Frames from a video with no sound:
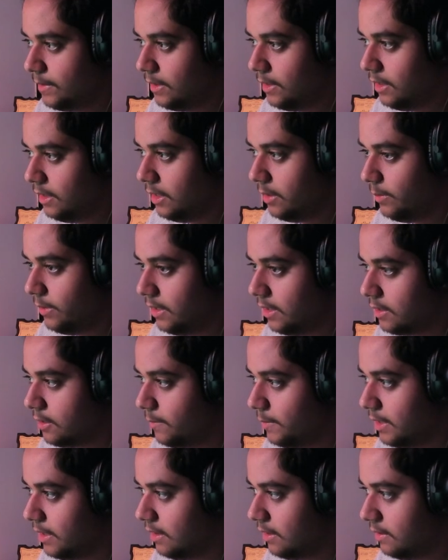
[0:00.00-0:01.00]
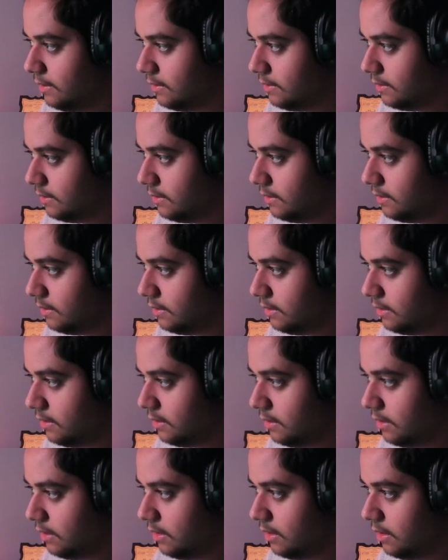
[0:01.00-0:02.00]
يلا يا مالكم يلا
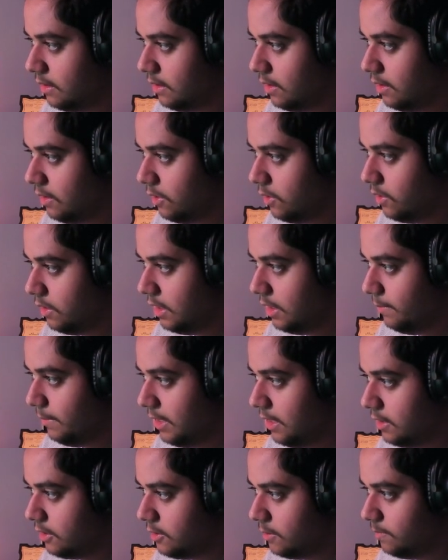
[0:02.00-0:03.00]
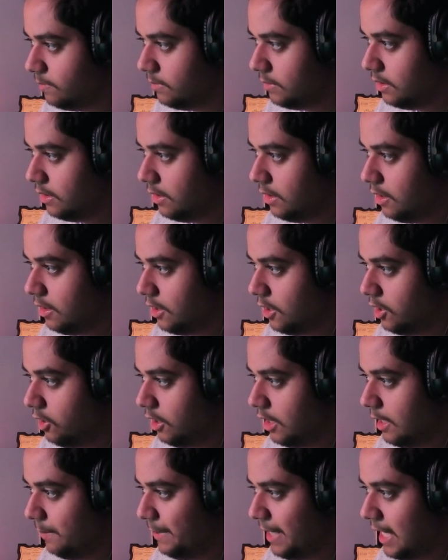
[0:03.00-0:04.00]
حلو يا مالكم
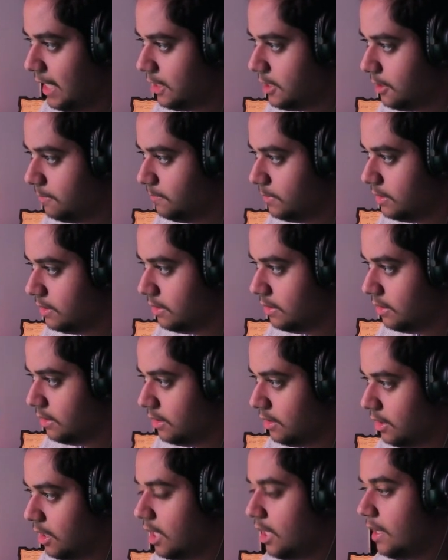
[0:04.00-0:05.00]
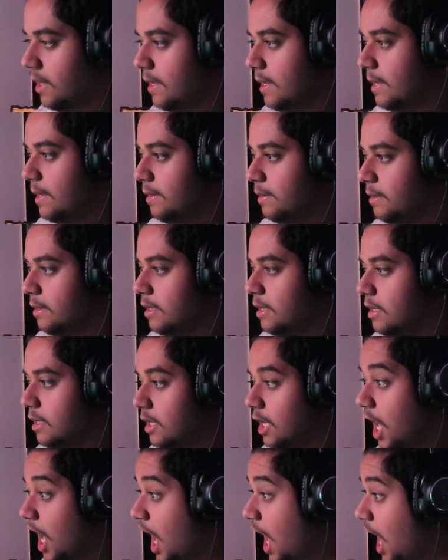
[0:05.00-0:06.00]
حلو يا مالكم
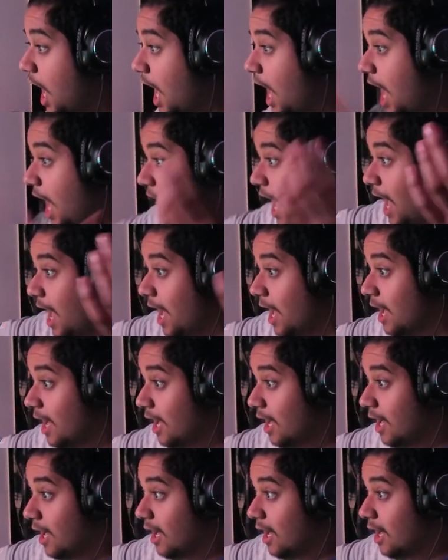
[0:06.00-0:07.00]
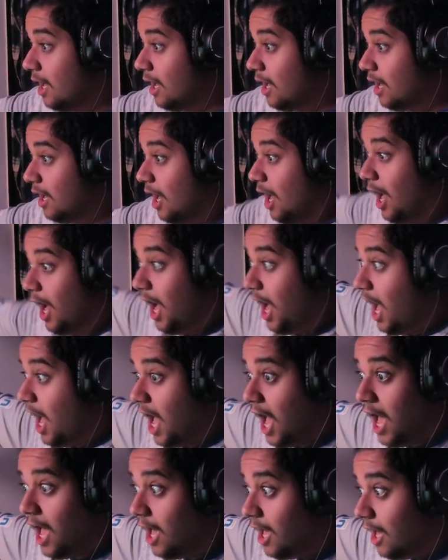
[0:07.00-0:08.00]
ايه
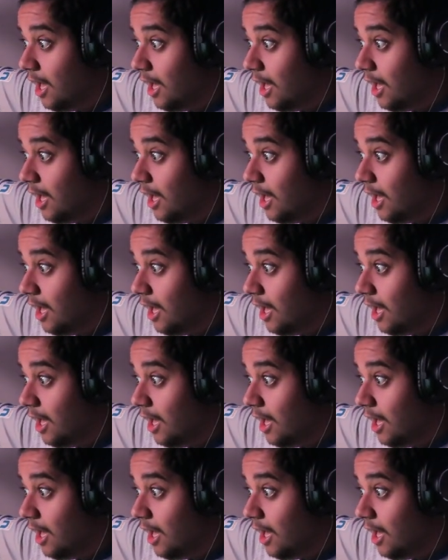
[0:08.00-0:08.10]
ايه